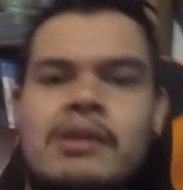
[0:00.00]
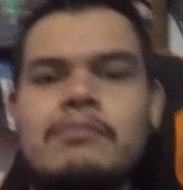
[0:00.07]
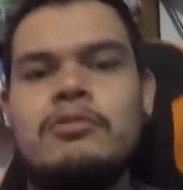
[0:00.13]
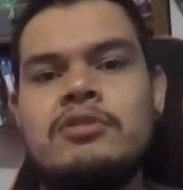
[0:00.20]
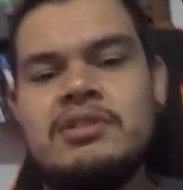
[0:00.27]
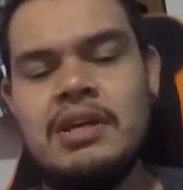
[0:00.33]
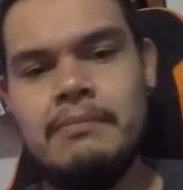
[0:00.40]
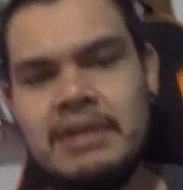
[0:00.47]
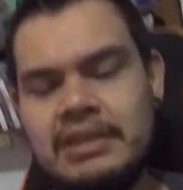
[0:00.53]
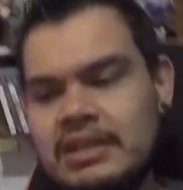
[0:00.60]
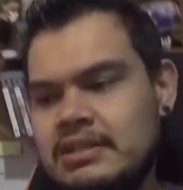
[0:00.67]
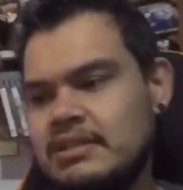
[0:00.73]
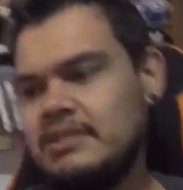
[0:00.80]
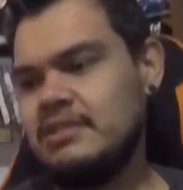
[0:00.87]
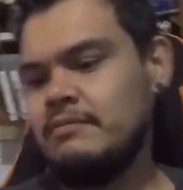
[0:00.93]
Todos que mandé a
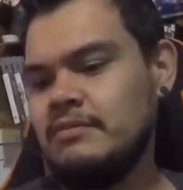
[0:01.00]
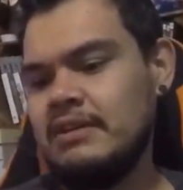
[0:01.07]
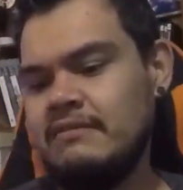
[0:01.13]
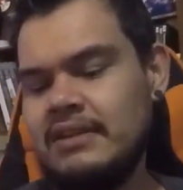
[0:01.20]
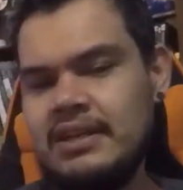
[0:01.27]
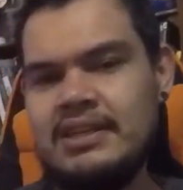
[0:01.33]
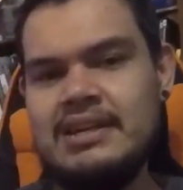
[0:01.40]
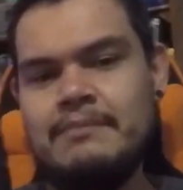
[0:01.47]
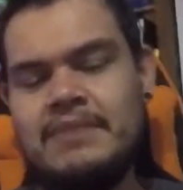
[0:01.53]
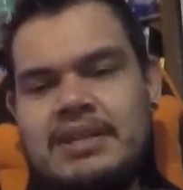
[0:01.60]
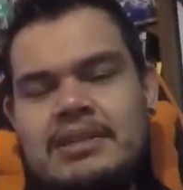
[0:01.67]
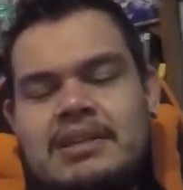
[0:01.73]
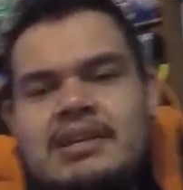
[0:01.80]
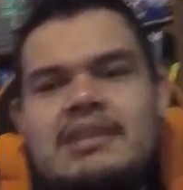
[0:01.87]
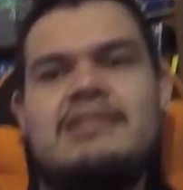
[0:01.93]
hacer ese mueble y
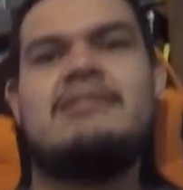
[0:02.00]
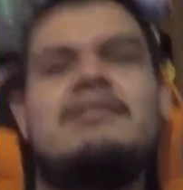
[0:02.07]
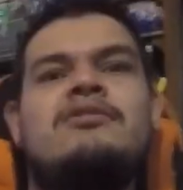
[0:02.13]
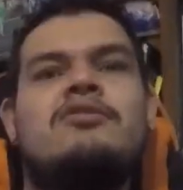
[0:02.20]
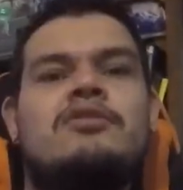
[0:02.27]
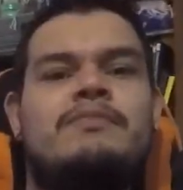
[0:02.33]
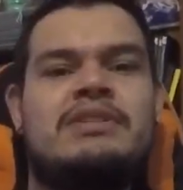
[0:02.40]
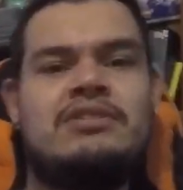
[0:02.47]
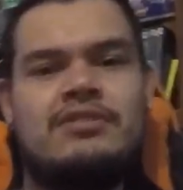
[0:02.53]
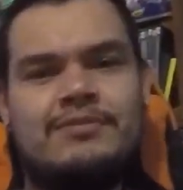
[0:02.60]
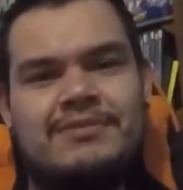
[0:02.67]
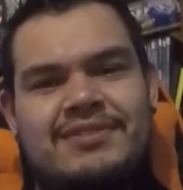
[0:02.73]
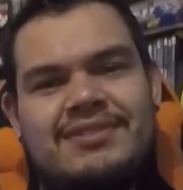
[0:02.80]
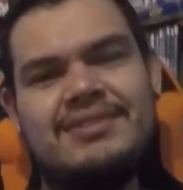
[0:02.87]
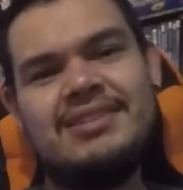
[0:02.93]
aparte que es mi espacio
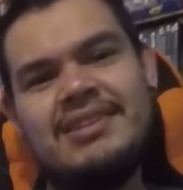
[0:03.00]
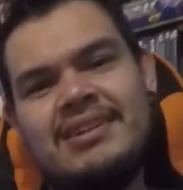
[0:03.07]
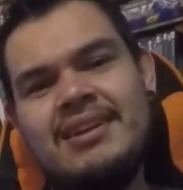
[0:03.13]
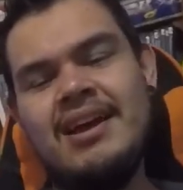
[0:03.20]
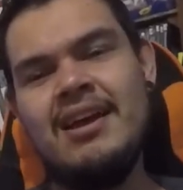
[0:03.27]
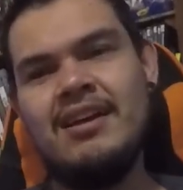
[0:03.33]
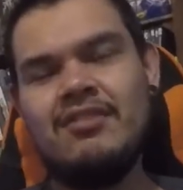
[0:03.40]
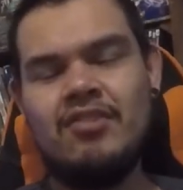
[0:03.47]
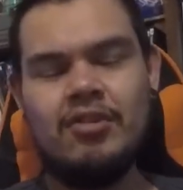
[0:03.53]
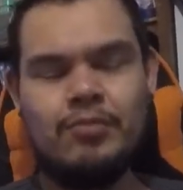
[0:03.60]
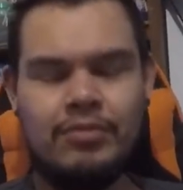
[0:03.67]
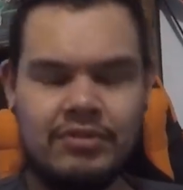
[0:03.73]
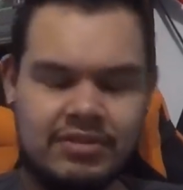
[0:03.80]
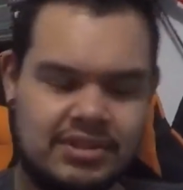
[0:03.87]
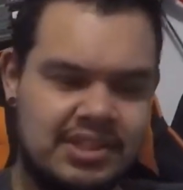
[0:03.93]

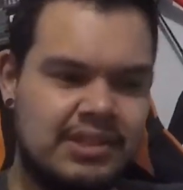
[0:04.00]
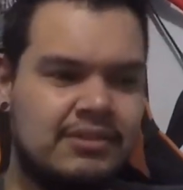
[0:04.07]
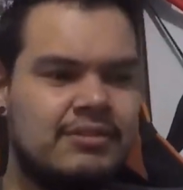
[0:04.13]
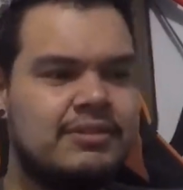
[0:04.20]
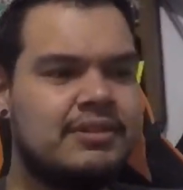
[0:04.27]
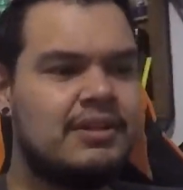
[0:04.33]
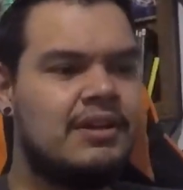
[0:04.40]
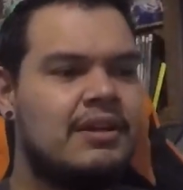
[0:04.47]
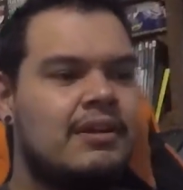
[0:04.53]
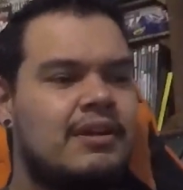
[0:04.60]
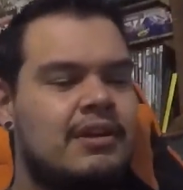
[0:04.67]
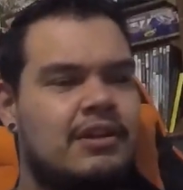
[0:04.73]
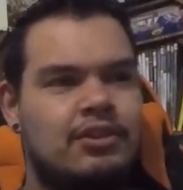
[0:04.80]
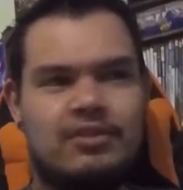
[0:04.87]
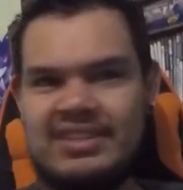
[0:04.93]
2.5,
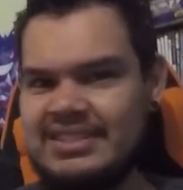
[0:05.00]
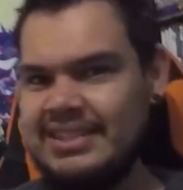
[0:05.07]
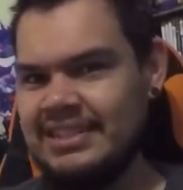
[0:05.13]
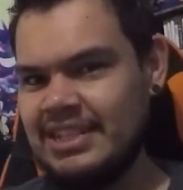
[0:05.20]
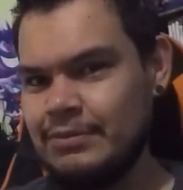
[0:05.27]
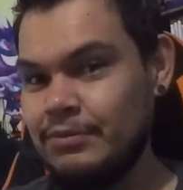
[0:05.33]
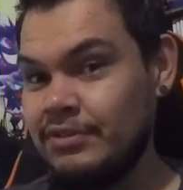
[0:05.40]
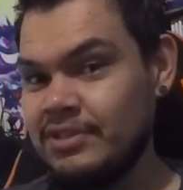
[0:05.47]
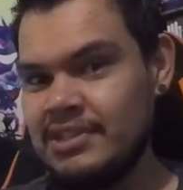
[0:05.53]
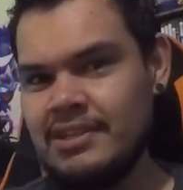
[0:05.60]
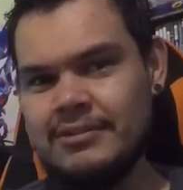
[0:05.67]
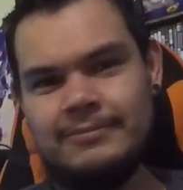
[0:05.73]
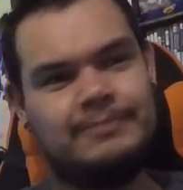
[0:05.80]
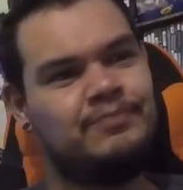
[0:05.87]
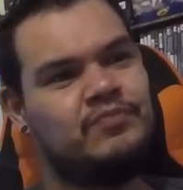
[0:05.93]
no es el
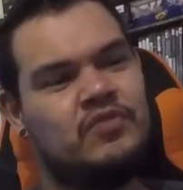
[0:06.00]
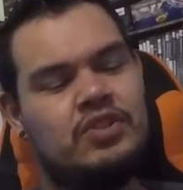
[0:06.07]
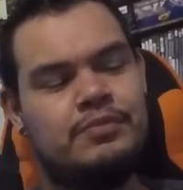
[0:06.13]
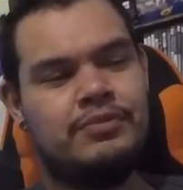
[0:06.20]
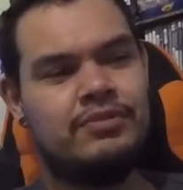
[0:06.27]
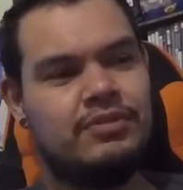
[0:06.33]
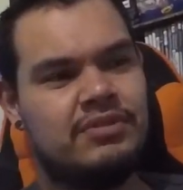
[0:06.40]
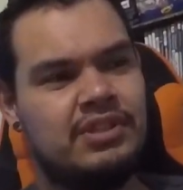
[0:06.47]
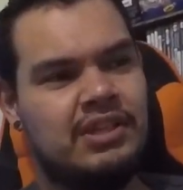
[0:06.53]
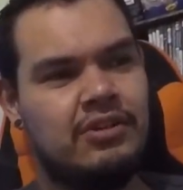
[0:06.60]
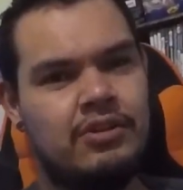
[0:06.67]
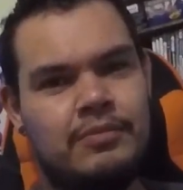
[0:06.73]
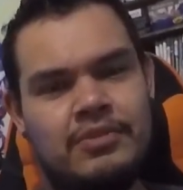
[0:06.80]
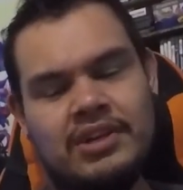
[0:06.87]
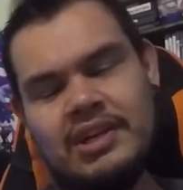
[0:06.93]
3.0,
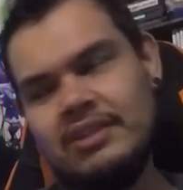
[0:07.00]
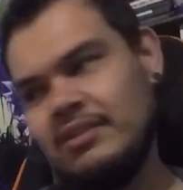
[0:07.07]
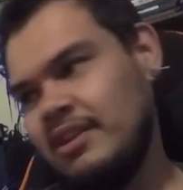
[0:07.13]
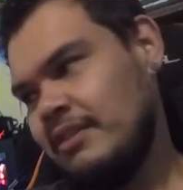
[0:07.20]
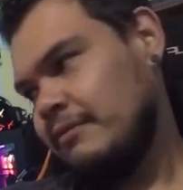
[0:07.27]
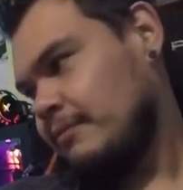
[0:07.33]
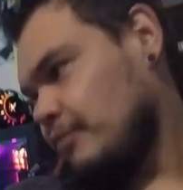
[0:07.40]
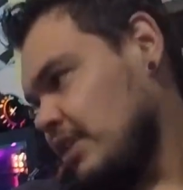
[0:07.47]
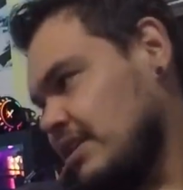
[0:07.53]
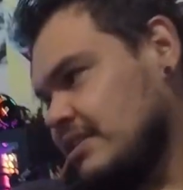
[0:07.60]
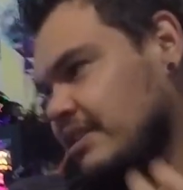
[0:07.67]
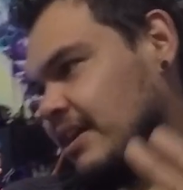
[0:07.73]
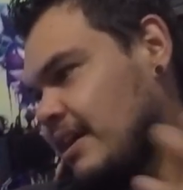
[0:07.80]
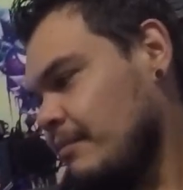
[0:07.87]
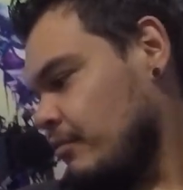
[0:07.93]
2.5 porque no le voy a hacer
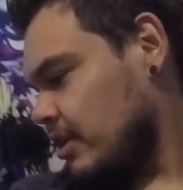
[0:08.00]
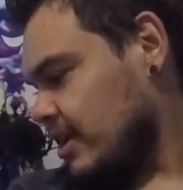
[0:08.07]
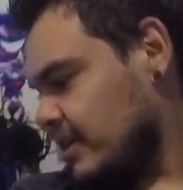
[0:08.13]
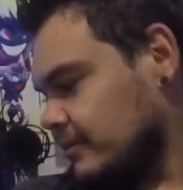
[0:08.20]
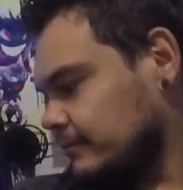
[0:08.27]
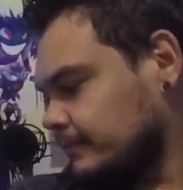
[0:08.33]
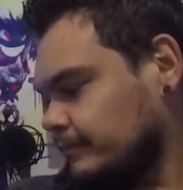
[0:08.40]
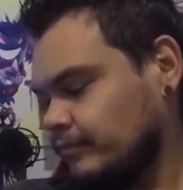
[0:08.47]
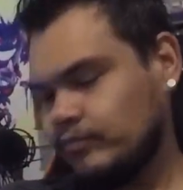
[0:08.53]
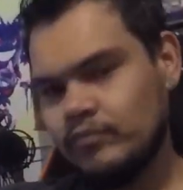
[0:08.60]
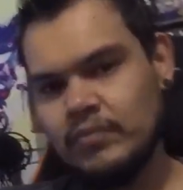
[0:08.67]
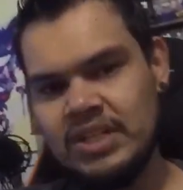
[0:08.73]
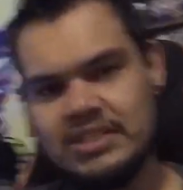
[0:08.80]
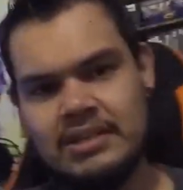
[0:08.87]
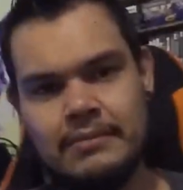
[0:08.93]
cambio allá.
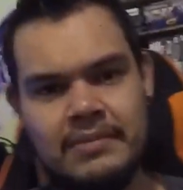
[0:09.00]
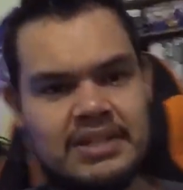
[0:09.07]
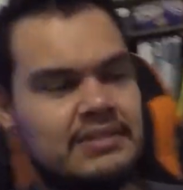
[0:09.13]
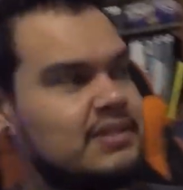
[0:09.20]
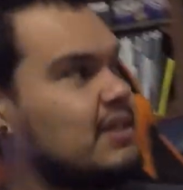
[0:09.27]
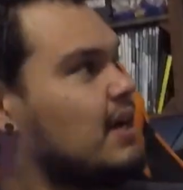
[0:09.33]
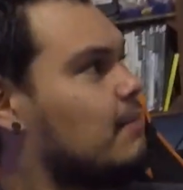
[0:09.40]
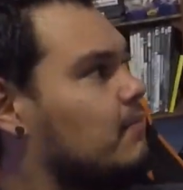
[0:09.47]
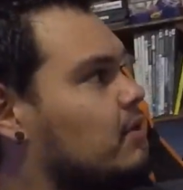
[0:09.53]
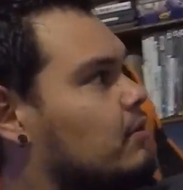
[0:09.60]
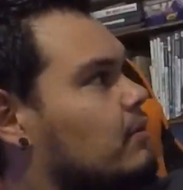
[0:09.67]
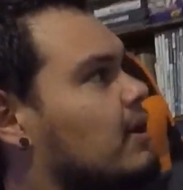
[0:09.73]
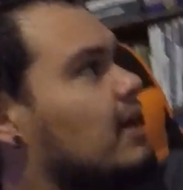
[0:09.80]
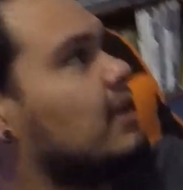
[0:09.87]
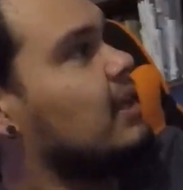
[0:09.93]
Va a ser más
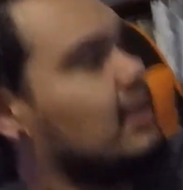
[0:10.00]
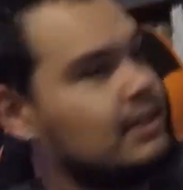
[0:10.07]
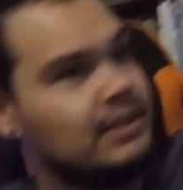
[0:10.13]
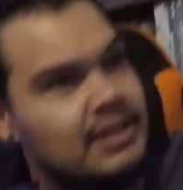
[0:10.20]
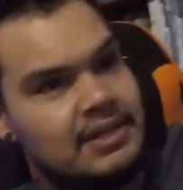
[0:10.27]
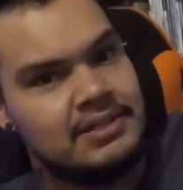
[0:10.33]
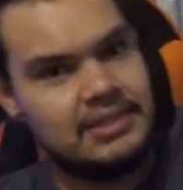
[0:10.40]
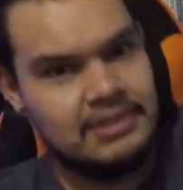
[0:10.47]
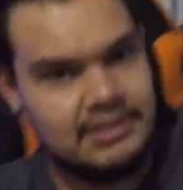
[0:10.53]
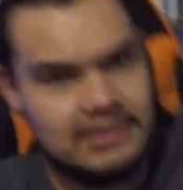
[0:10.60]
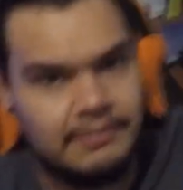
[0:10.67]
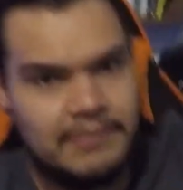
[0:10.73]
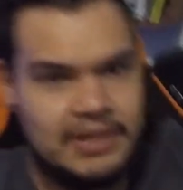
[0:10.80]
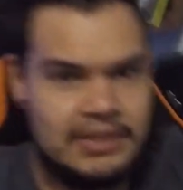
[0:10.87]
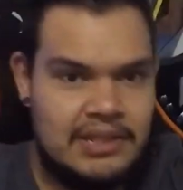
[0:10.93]
cambio aquí atrás, en esta
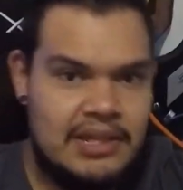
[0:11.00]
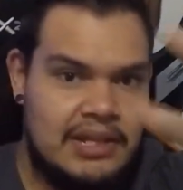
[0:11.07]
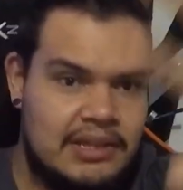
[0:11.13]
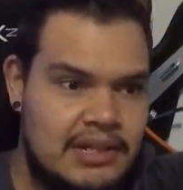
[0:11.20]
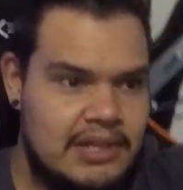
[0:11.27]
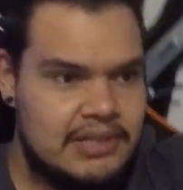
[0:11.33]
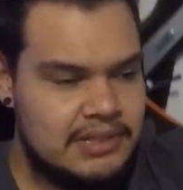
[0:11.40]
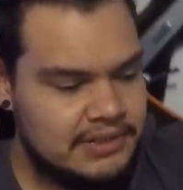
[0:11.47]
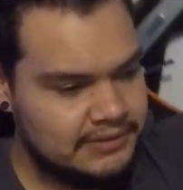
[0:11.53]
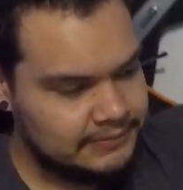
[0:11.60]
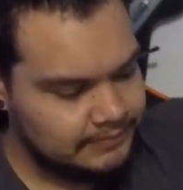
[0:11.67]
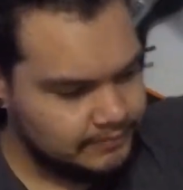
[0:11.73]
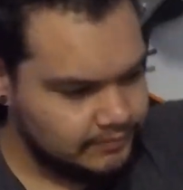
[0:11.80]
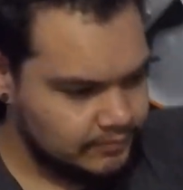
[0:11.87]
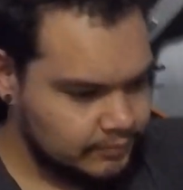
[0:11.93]
parte de atrás.
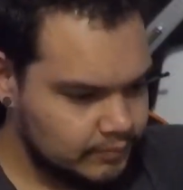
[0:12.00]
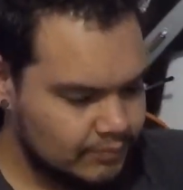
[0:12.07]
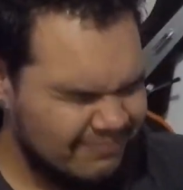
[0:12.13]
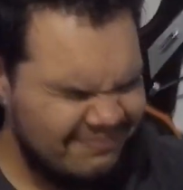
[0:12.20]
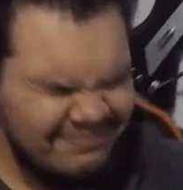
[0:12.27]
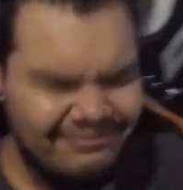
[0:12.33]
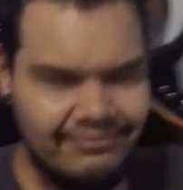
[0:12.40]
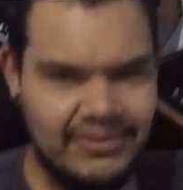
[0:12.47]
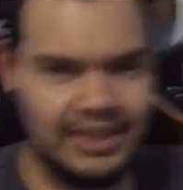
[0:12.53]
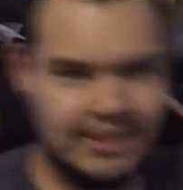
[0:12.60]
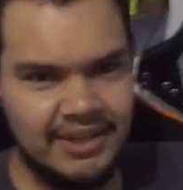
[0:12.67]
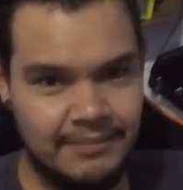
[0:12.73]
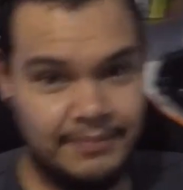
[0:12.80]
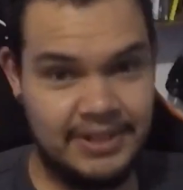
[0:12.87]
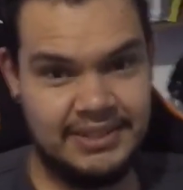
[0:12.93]
Y
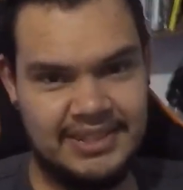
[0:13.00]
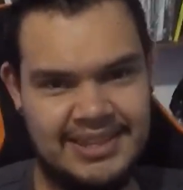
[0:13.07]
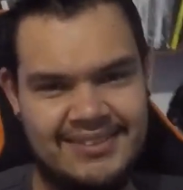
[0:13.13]
aparte,